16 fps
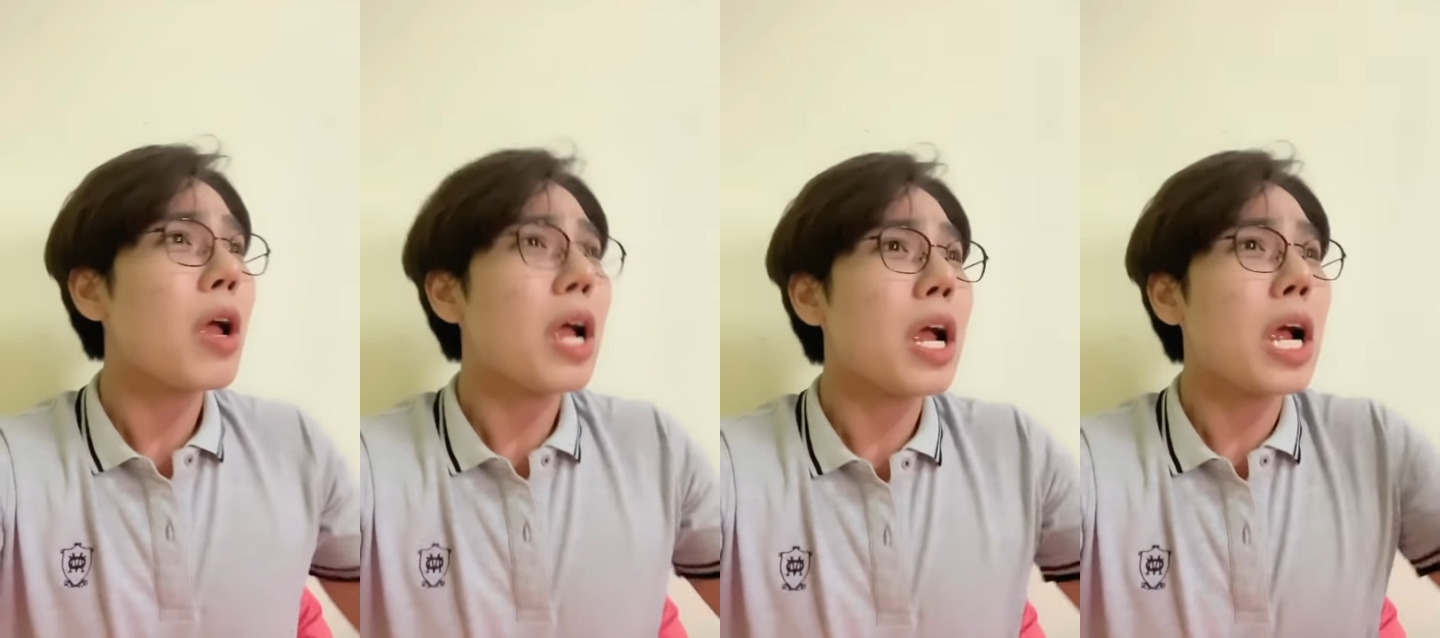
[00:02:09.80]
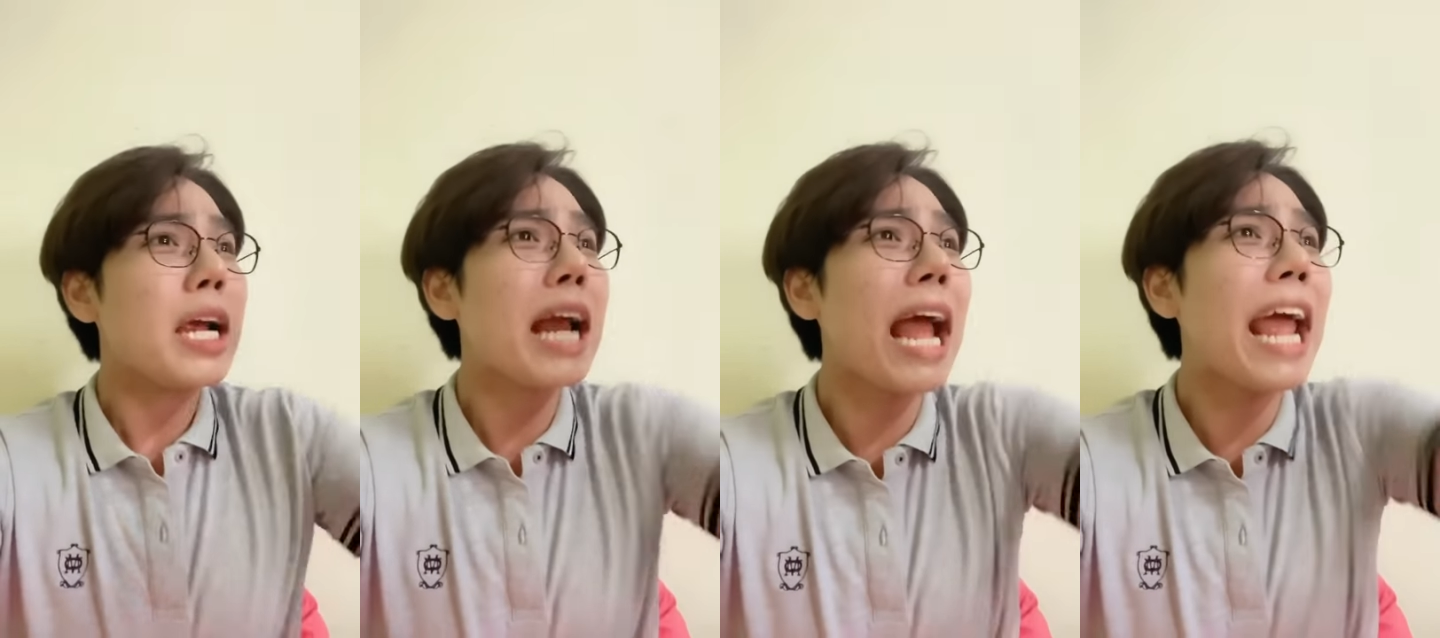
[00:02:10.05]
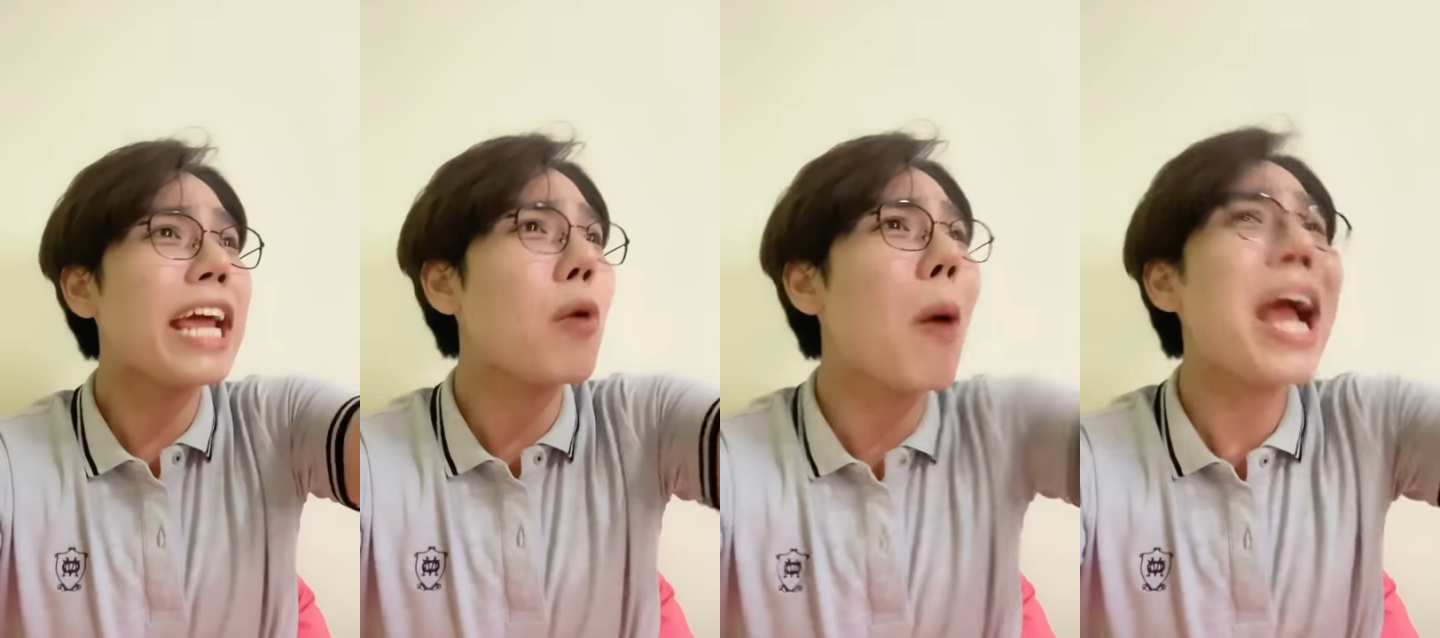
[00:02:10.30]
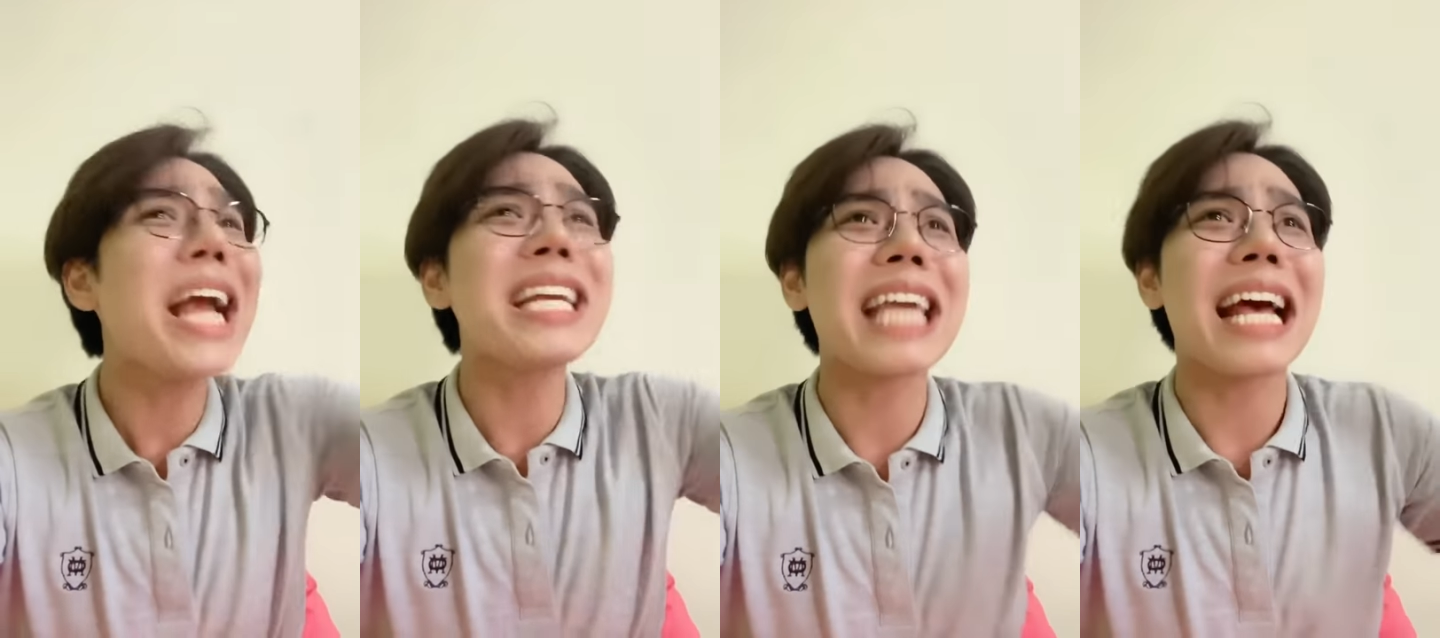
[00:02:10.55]
Ngay cái
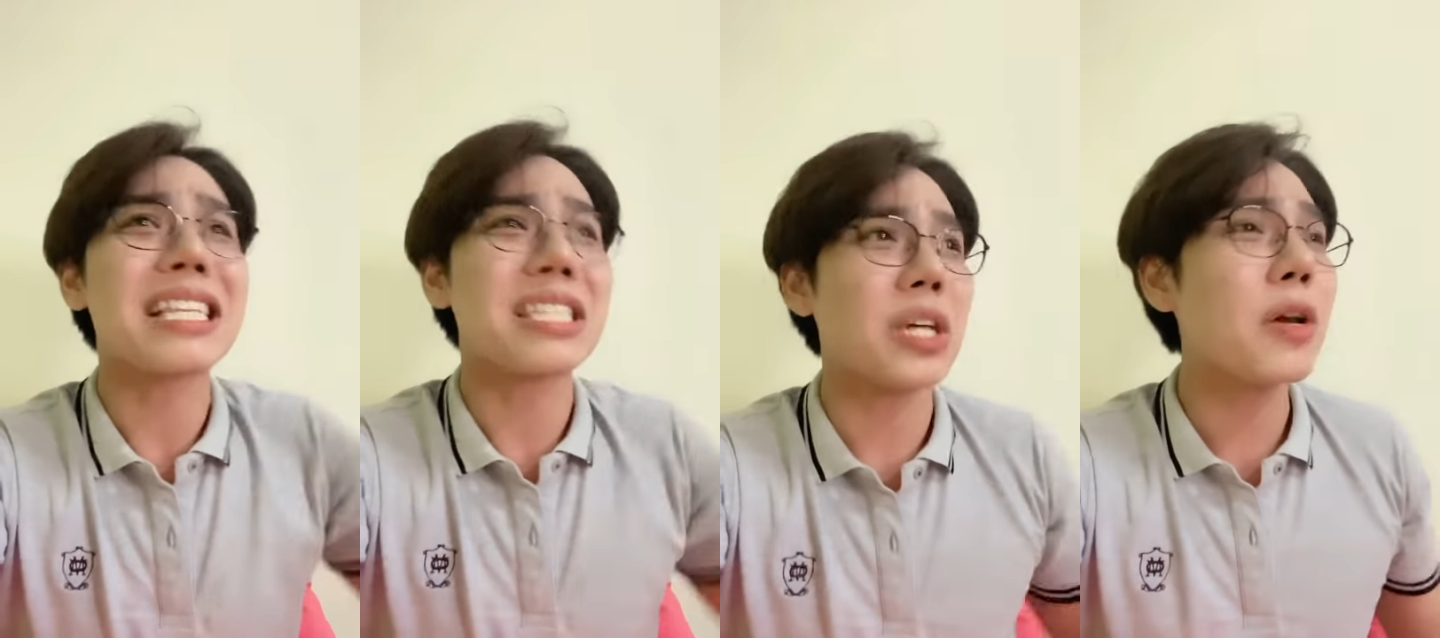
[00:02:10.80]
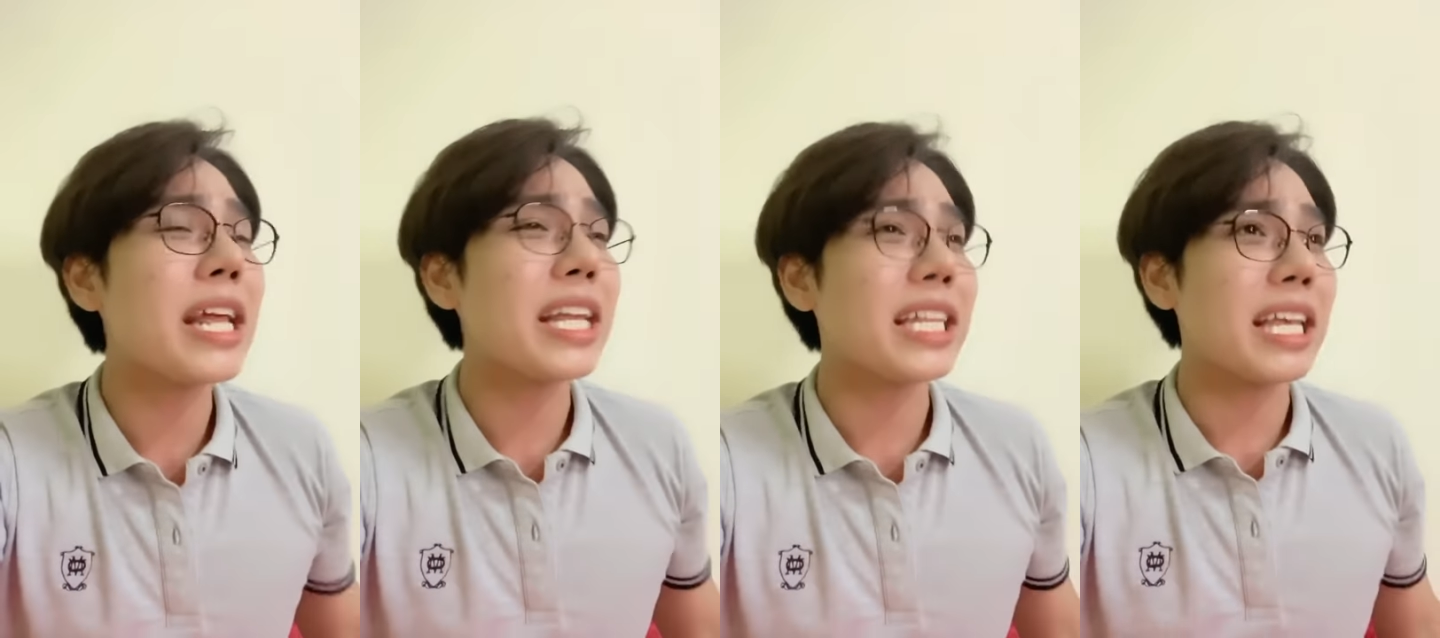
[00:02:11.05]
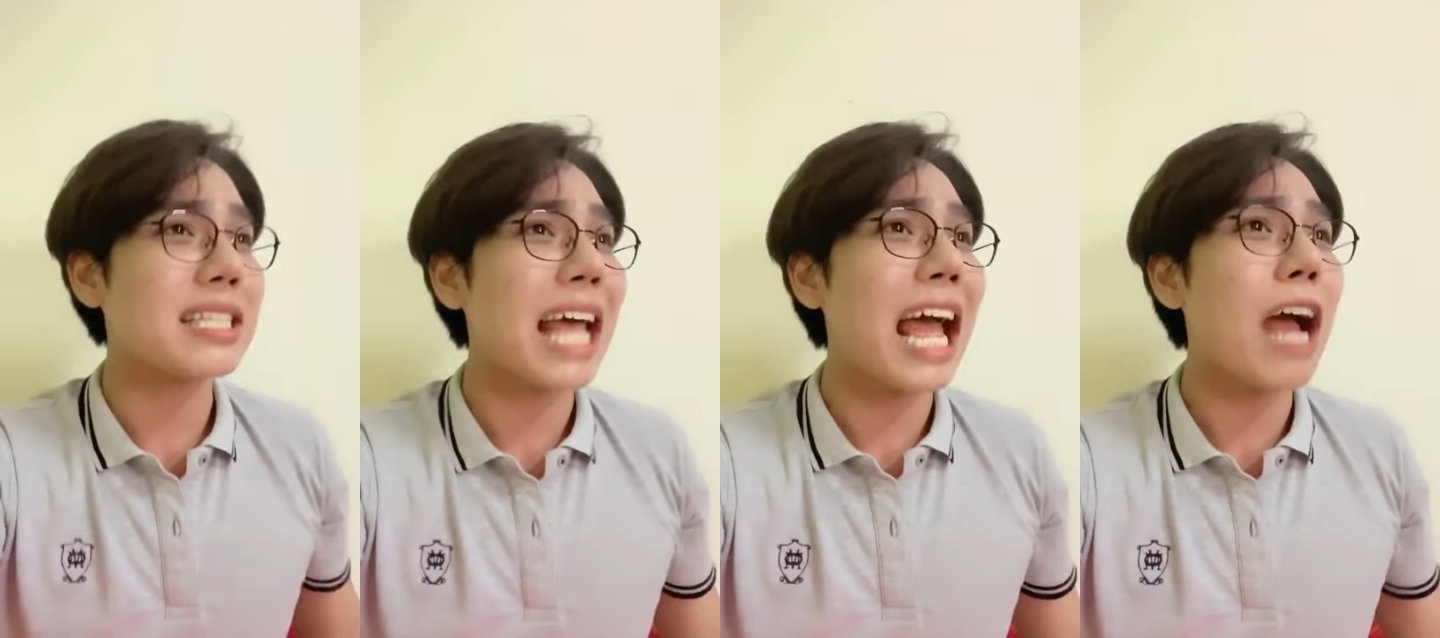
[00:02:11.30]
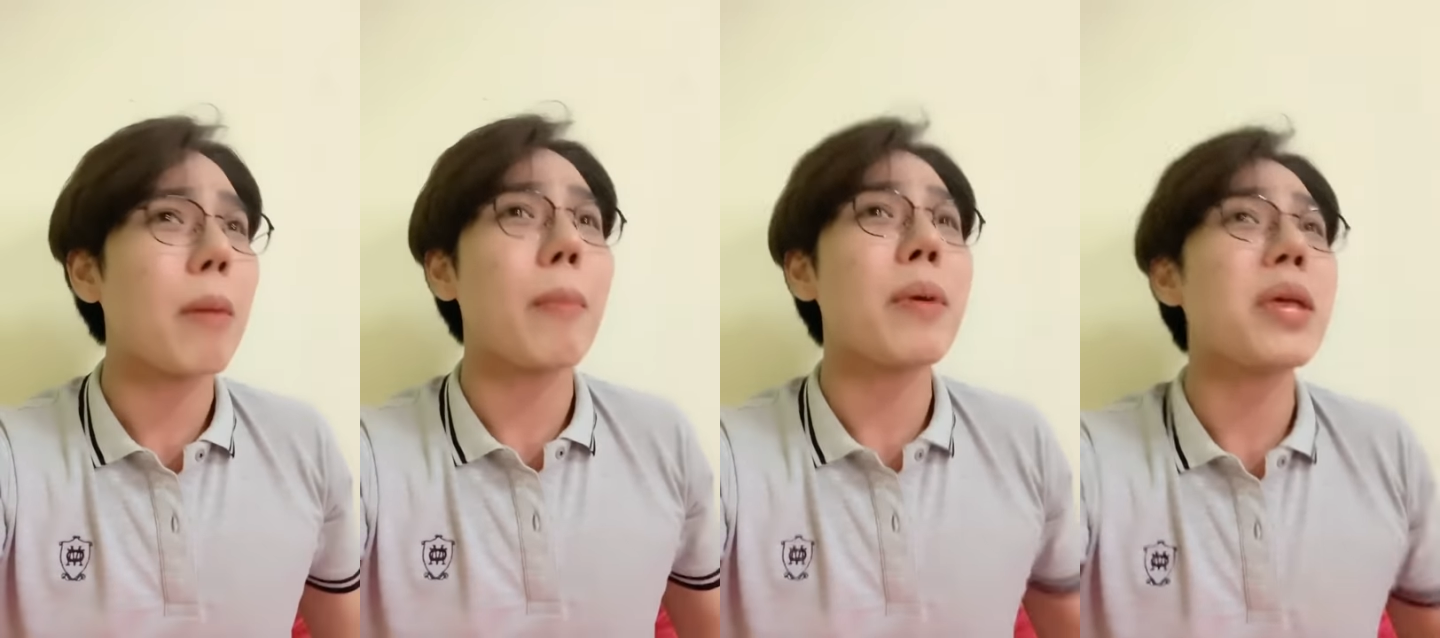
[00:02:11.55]
quán trà sữa này thì
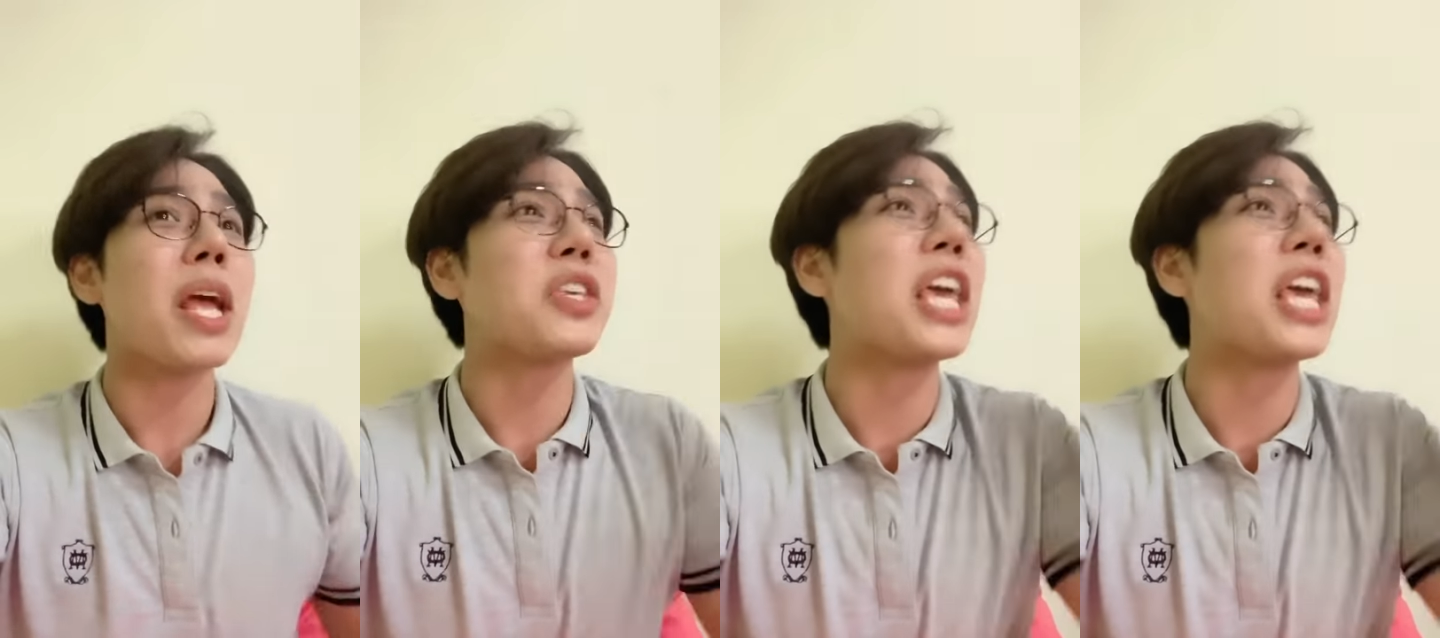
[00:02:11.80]
sao mà bây giờ